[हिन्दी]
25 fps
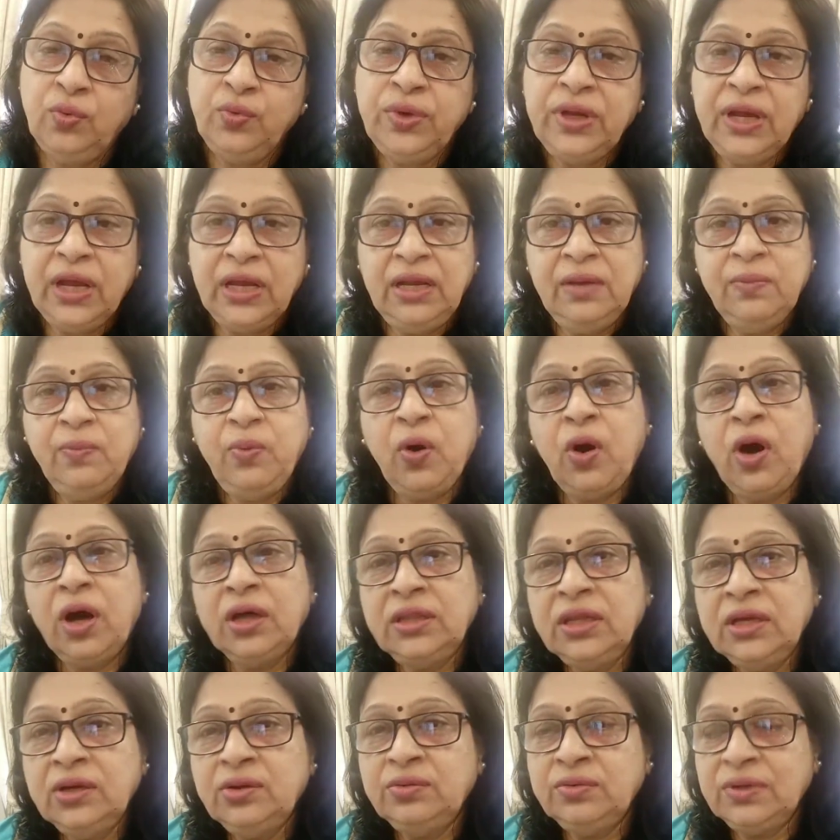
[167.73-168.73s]
उनके लिए
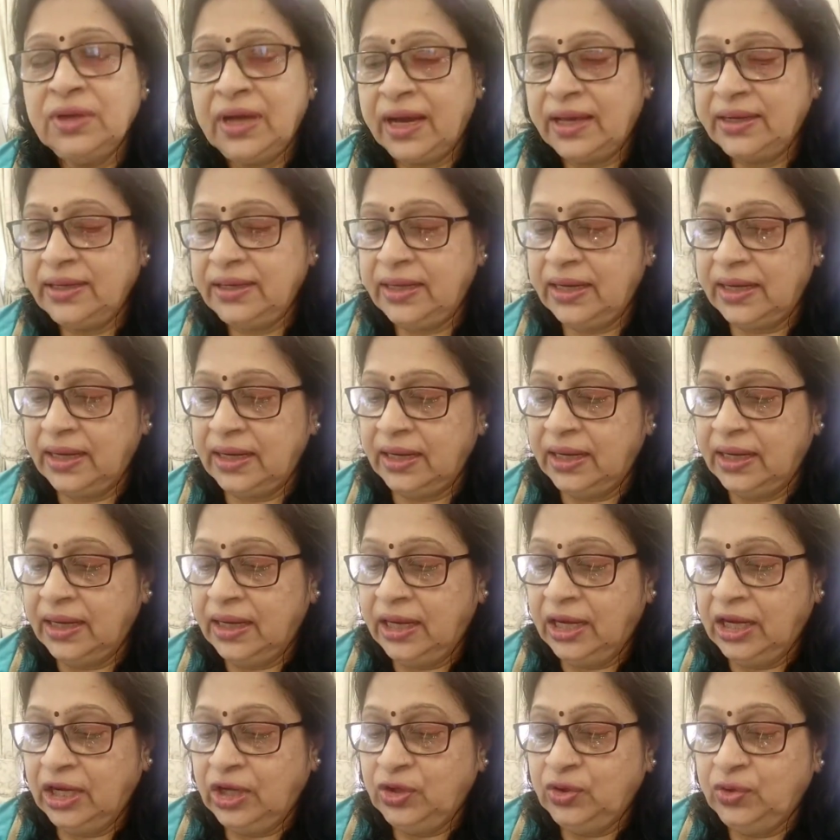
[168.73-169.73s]
बहुत ही गुणकारी है
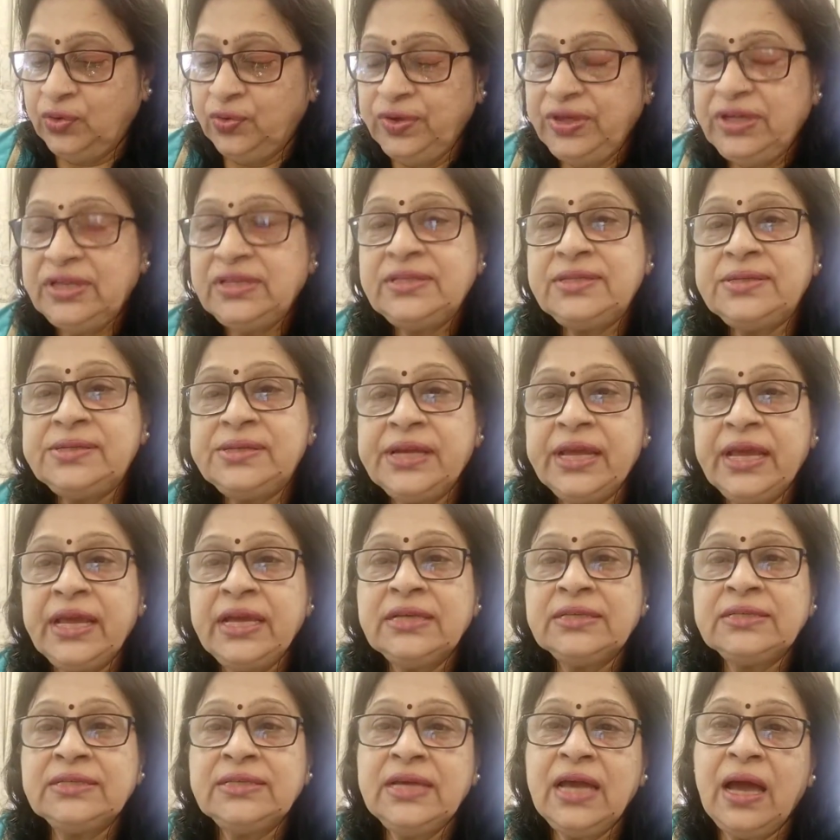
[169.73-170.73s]
तो इस
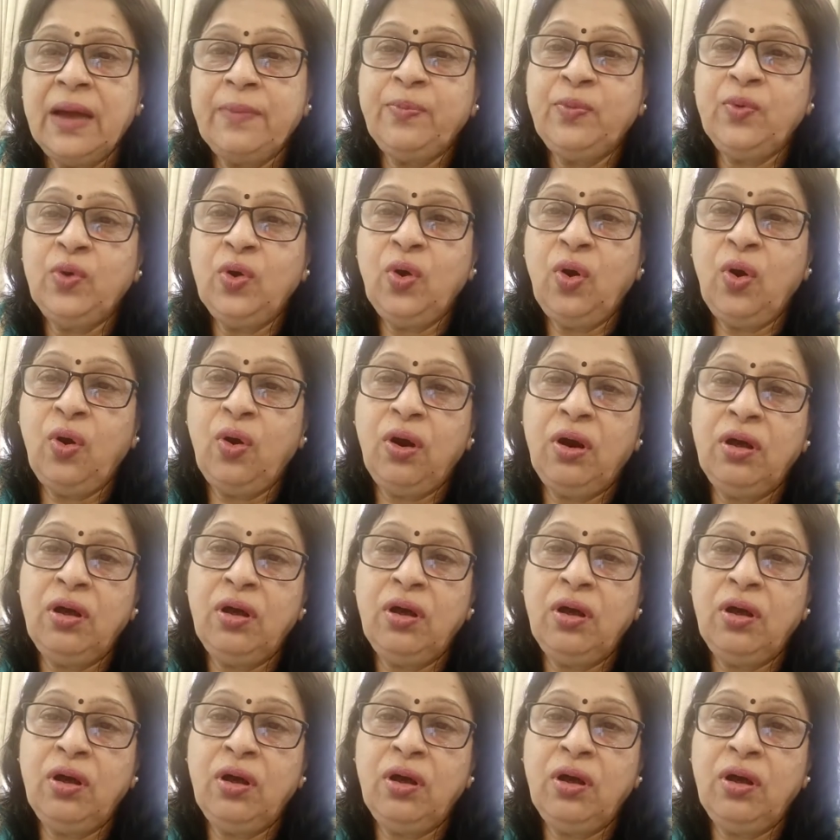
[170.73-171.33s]
ड्रिंक से आपको